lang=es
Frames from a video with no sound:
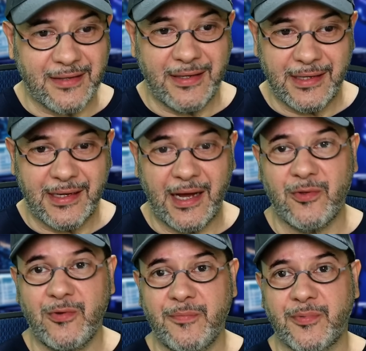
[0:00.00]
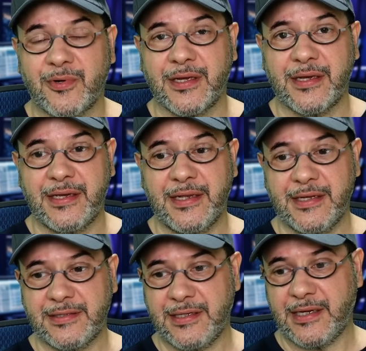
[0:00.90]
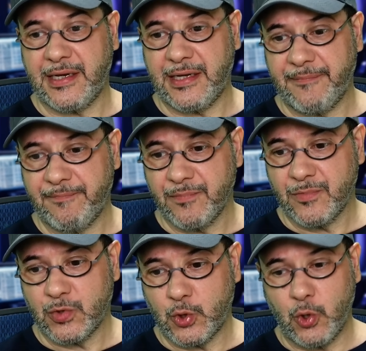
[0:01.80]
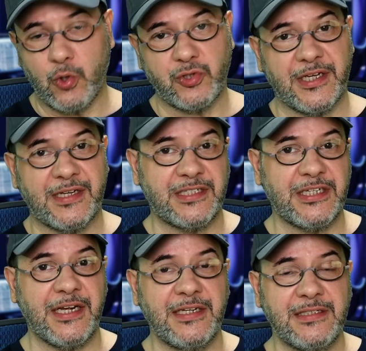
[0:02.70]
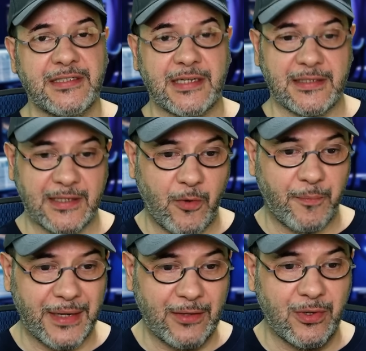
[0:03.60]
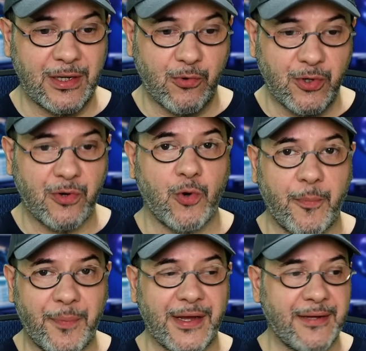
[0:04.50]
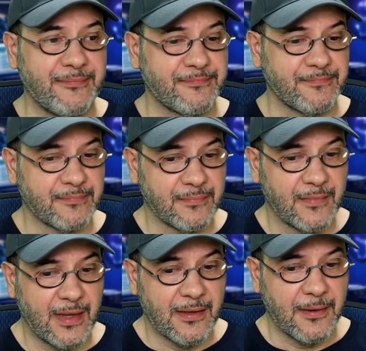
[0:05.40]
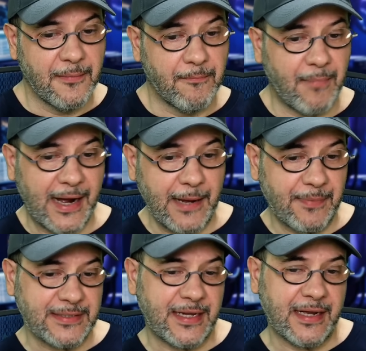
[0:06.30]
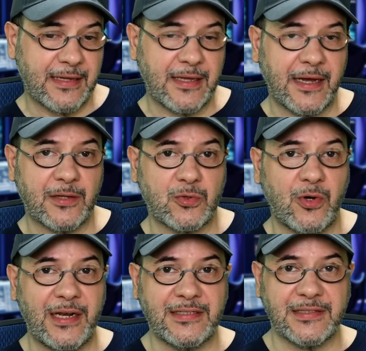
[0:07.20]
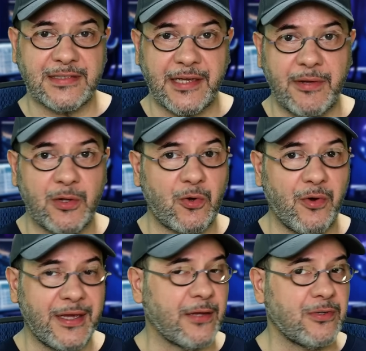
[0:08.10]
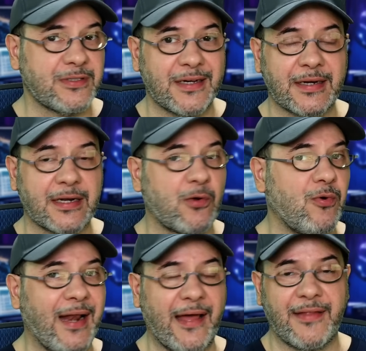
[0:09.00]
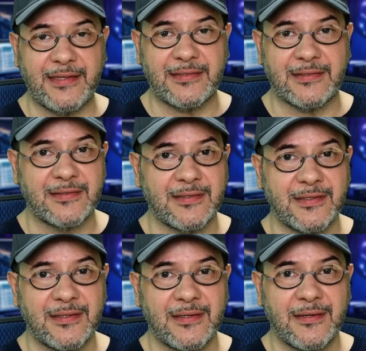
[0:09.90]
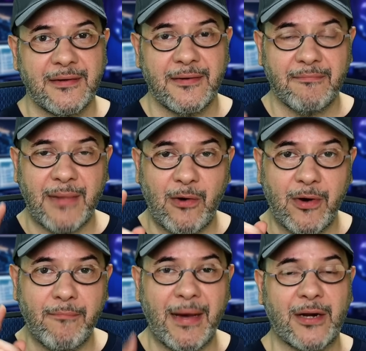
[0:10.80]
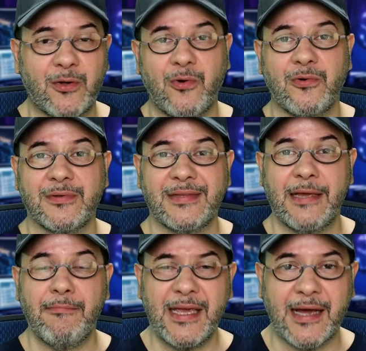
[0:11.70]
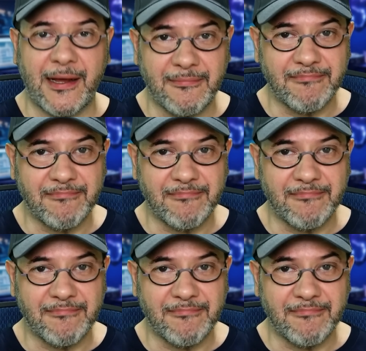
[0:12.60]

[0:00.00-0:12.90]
delicado porque quiere decir que todos los exchanges que estén operando en la Unión Europea van a empezar a quitar todas las stablecoins que no estén reguladas bajo el marco de MICA.